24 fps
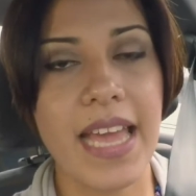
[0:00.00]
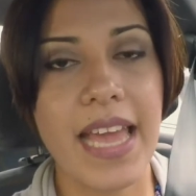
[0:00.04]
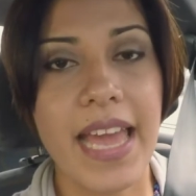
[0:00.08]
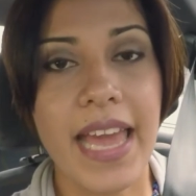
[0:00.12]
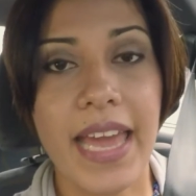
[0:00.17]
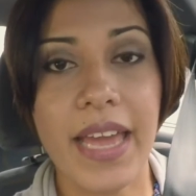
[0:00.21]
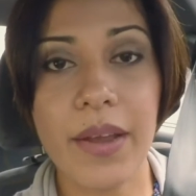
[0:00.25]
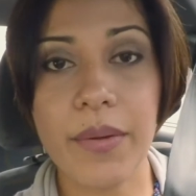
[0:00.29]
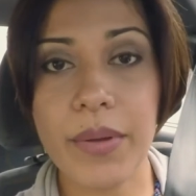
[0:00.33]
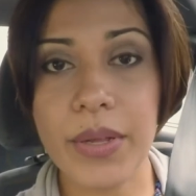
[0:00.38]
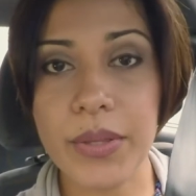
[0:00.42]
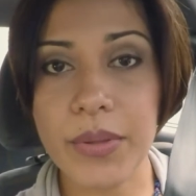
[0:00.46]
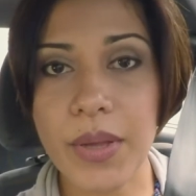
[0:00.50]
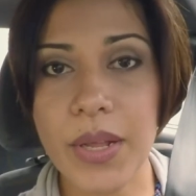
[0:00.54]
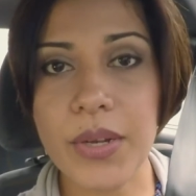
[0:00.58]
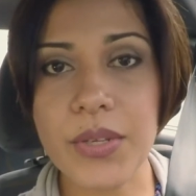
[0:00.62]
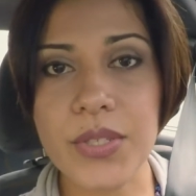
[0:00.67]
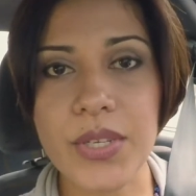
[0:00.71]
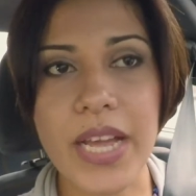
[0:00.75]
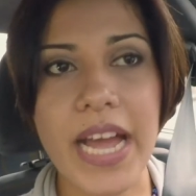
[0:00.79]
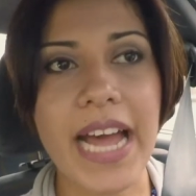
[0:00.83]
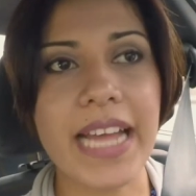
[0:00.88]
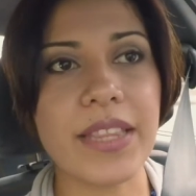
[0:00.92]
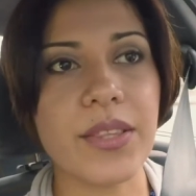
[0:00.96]
En cuanto a
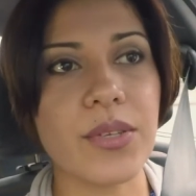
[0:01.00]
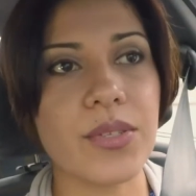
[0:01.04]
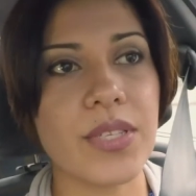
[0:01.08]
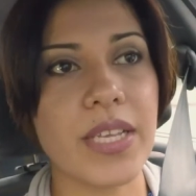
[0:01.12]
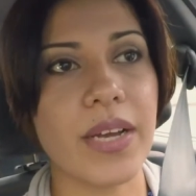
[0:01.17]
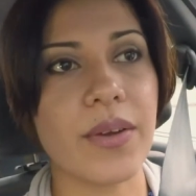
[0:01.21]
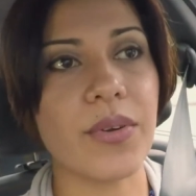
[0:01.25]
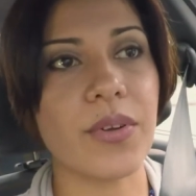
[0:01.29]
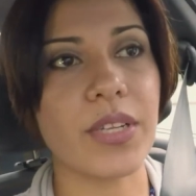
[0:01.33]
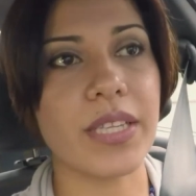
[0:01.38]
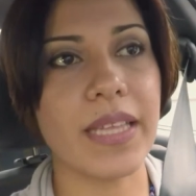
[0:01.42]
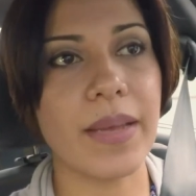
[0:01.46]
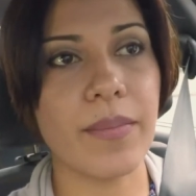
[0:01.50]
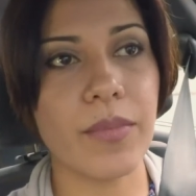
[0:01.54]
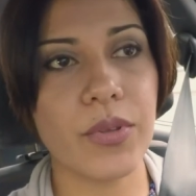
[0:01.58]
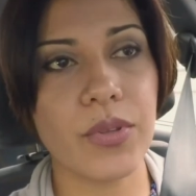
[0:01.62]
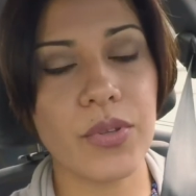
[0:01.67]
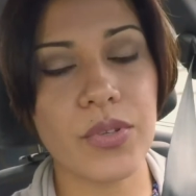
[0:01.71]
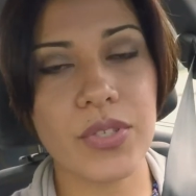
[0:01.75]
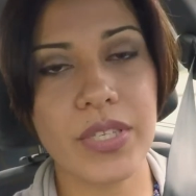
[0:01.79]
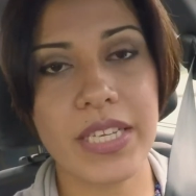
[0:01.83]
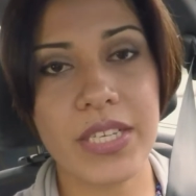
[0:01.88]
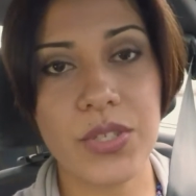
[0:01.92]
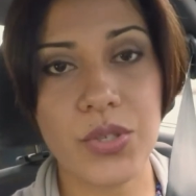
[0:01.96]
los gatos,
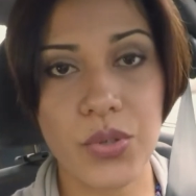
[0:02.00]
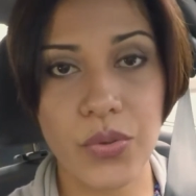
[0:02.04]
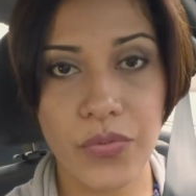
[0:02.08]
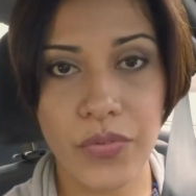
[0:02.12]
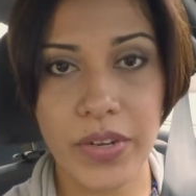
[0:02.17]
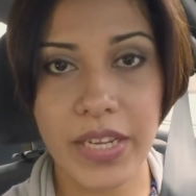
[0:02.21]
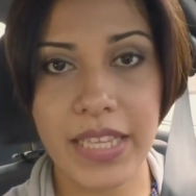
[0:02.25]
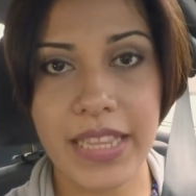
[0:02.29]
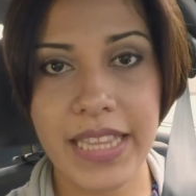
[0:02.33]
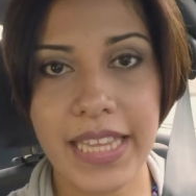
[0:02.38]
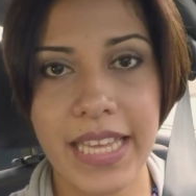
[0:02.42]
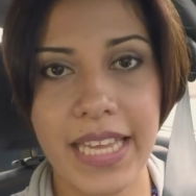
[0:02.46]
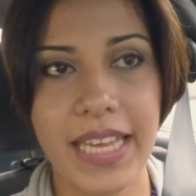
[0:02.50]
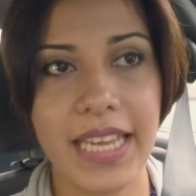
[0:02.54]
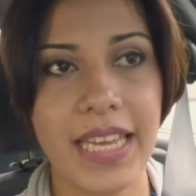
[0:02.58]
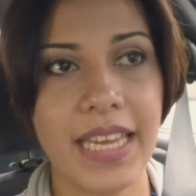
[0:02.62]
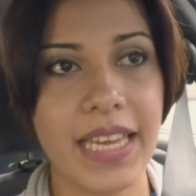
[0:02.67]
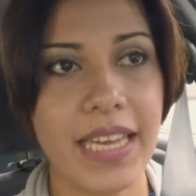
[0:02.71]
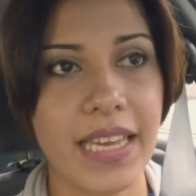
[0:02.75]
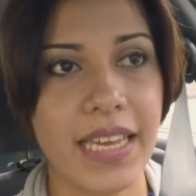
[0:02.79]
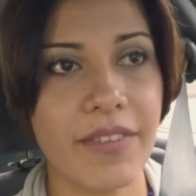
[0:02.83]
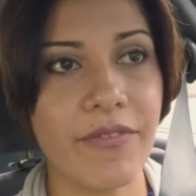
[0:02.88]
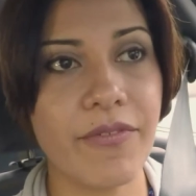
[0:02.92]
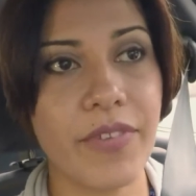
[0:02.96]
acordémonos que sufren
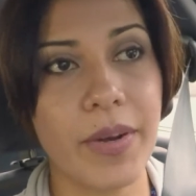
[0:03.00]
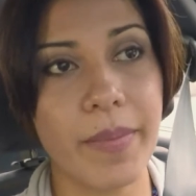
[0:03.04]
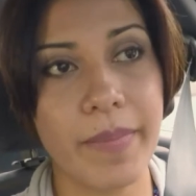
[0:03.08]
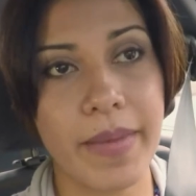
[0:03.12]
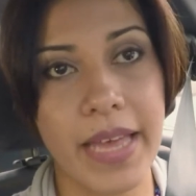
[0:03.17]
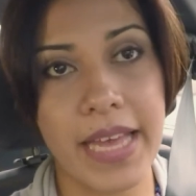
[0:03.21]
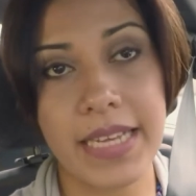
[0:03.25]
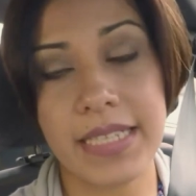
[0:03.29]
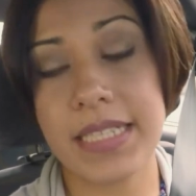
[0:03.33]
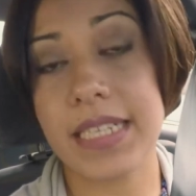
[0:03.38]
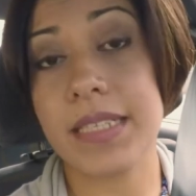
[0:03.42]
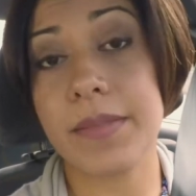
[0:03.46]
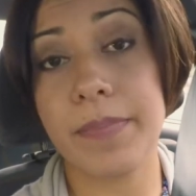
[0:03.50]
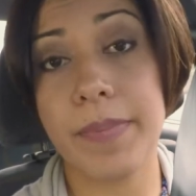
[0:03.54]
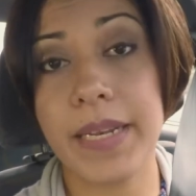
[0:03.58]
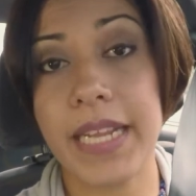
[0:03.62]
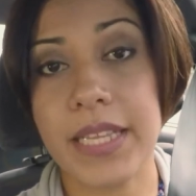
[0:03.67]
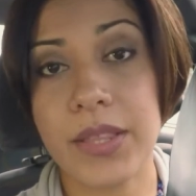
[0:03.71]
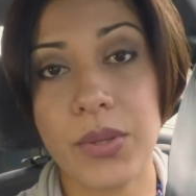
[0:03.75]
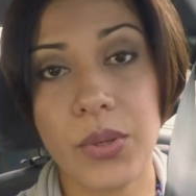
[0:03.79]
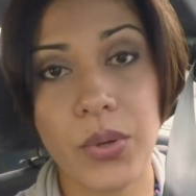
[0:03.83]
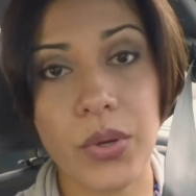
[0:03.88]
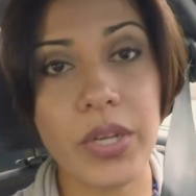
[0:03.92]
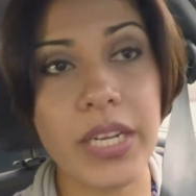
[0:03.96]
de enfermedades
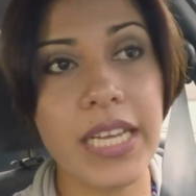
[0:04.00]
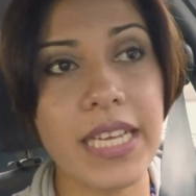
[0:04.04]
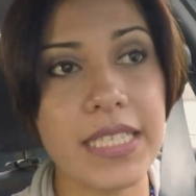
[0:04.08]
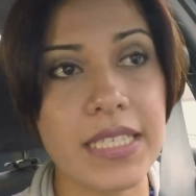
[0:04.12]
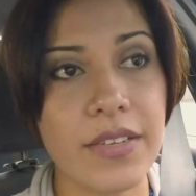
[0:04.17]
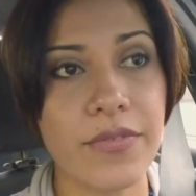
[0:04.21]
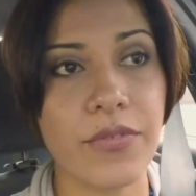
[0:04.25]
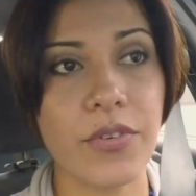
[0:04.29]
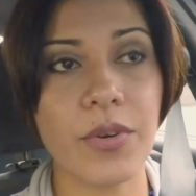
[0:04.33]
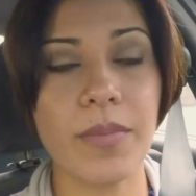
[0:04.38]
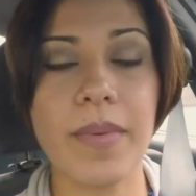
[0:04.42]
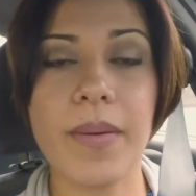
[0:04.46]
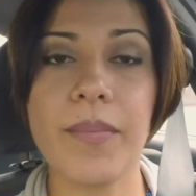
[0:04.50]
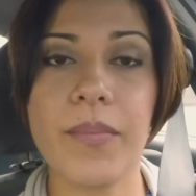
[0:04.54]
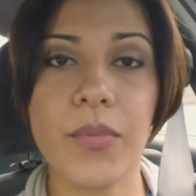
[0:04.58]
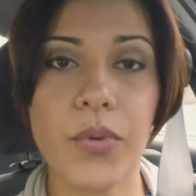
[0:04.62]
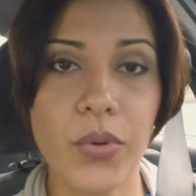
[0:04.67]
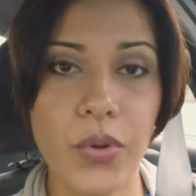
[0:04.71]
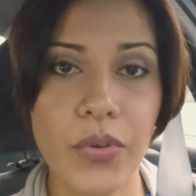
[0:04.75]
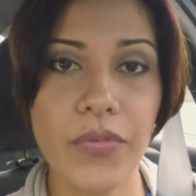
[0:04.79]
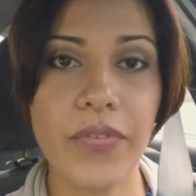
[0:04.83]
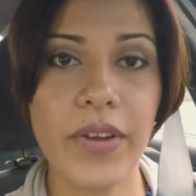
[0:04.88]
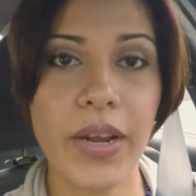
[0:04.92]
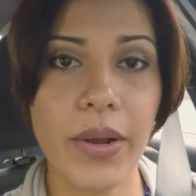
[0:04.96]
respiratorias de forma
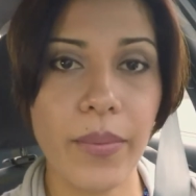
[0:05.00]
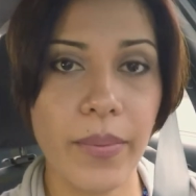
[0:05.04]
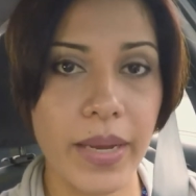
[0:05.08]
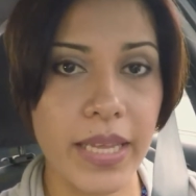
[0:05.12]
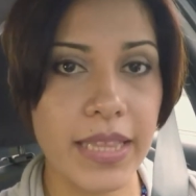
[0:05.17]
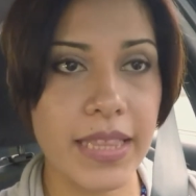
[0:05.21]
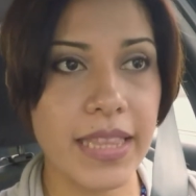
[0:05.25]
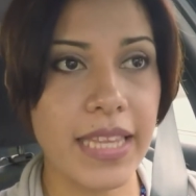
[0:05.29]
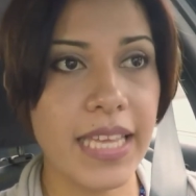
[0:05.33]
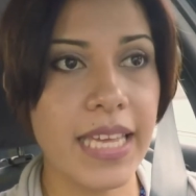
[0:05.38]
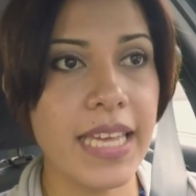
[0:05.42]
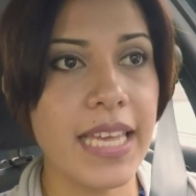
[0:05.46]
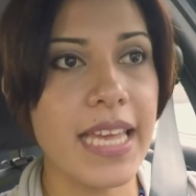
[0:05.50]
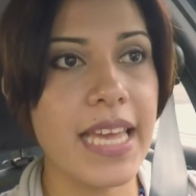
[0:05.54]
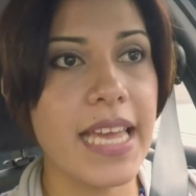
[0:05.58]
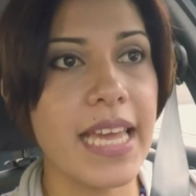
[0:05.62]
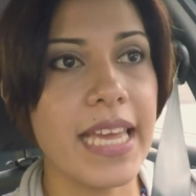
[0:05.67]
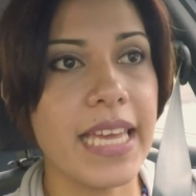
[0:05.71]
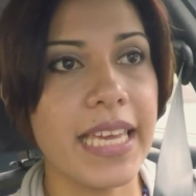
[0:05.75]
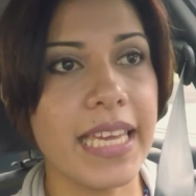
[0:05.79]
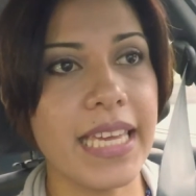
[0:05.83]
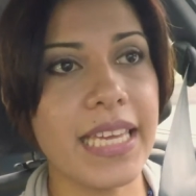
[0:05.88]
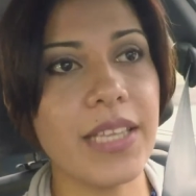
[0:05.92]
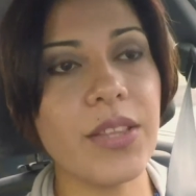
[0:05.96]
muy frecuente
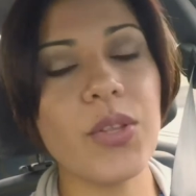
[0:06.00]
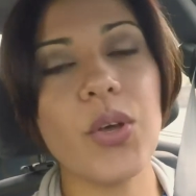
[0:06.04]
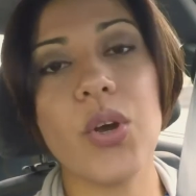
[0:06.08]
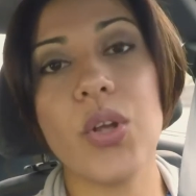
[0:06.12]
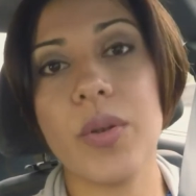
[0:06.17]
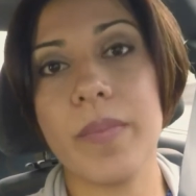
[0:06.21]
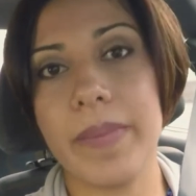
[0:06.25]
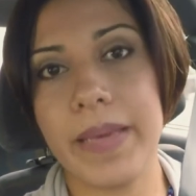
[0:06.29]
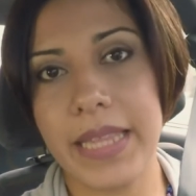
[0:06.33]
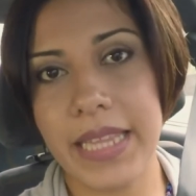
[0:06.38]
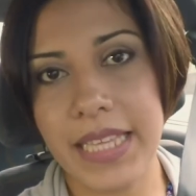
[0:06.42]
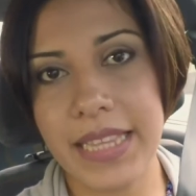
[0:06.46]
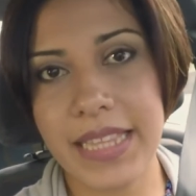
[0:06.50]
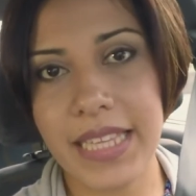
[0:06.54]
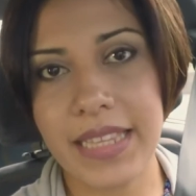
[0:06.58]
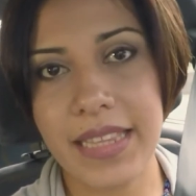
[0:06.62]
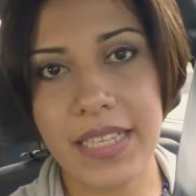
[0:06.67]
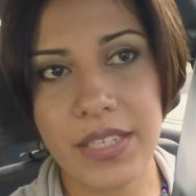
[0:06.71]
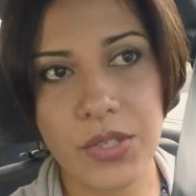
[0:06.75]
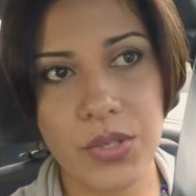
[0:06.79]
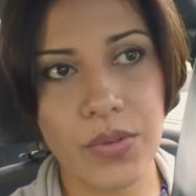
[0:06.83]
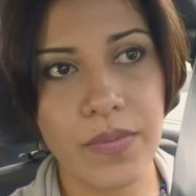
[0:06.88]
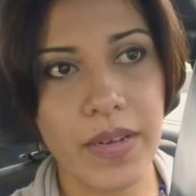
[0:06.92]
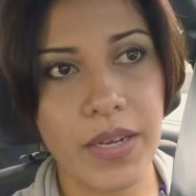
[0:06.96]
y no olviden
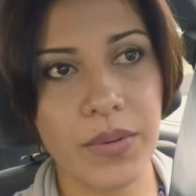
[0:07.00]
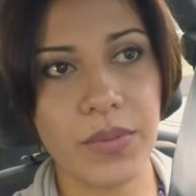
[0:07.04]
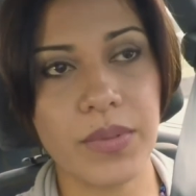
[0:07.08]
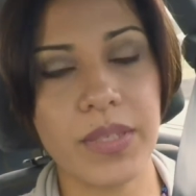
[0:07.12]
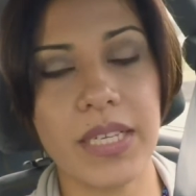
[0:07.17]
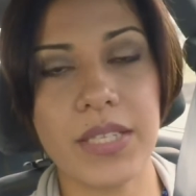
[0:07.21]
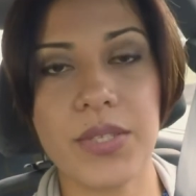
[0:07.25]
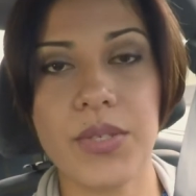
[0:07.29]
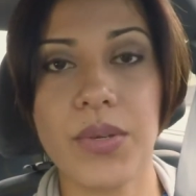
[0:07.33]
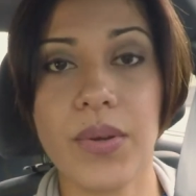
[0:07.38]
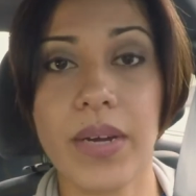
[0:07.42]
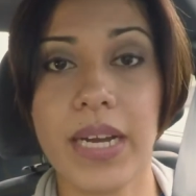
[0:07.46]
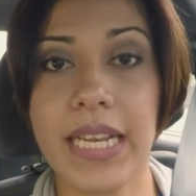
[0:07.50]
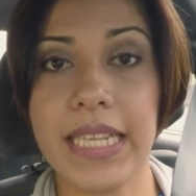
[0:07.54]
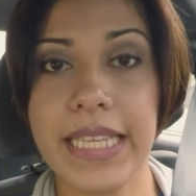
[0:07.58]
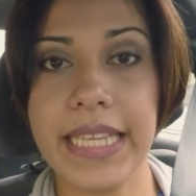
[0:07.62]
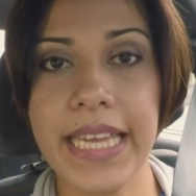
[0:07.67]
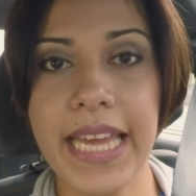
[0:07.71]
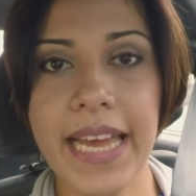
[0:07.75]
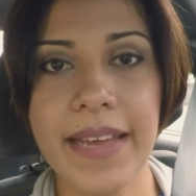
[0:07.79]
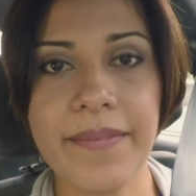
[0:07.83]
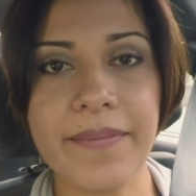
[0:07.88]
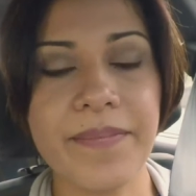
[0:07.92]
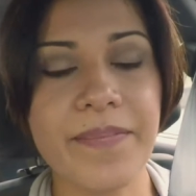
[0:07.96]
tener su vacunación al
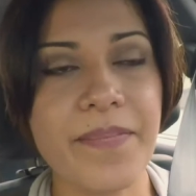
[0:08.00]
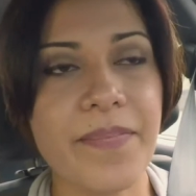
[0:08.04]
día.